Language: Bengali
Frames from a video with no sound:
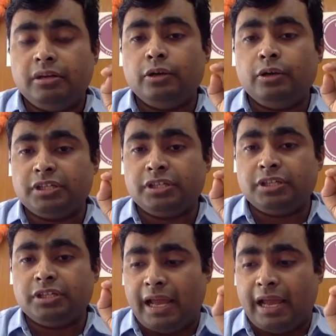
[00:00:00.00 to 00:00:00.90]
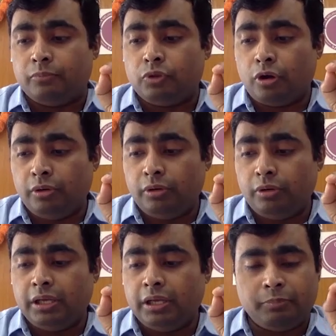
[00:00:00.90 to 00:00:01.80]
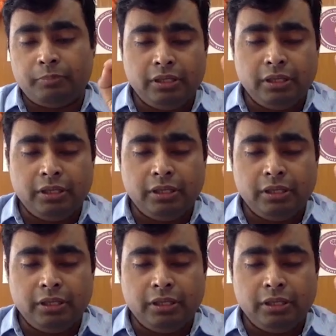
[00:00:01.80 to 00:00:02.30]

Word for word: টি হচ্ছে টাইম যখনই আপনি